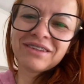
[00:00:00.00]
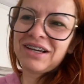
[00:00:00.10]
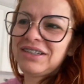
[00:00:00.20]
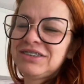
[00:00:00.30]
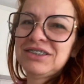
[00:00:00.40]

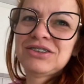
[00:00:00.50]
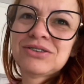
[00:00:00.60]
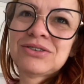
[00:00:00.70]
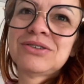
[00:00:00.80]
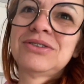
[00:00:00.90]
A gente, eu
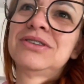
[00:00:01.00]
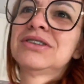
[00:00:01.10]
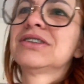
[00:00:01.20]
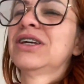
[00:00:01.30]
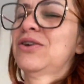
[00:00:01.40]
tô
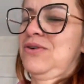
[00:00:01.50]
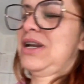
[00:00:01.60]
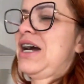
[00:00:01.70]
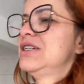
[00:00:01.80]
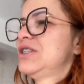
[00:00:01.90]
sem
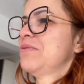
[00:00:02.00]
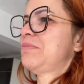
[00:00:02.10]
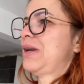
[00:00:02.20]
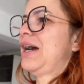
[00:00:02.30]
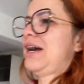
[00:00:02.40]
coragem
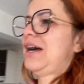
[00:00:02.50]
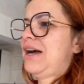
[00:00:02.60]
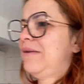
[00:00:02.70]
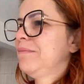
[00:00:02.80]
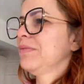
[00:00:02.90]

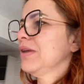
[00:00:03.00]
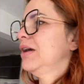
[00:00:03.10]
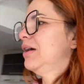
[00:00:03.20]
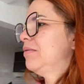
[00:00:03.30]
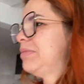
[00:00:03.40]
pra,
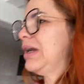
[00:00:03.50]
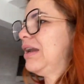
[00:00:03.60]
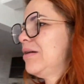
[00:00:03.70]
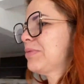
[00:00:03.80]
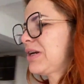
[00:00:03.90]
pra
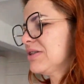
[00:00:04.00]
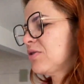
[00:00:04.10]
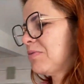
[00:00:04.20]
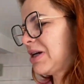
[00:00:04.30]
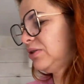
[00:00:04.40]
lá. É porque elas
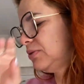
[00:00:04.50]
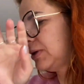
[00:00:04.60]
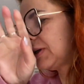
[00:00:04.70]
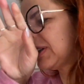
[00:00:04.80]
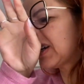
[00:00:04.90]
estão
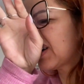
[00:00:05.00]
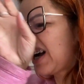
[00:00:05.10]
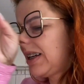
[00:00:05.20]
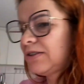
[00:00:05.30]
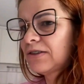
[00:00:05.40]
maduras, né? Tá
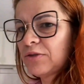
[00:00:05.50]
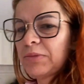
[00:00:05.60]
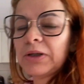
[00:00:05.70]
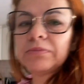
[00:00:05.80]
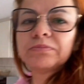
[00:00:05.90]
caindo
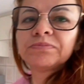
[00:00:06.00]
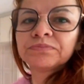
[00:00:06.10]
também.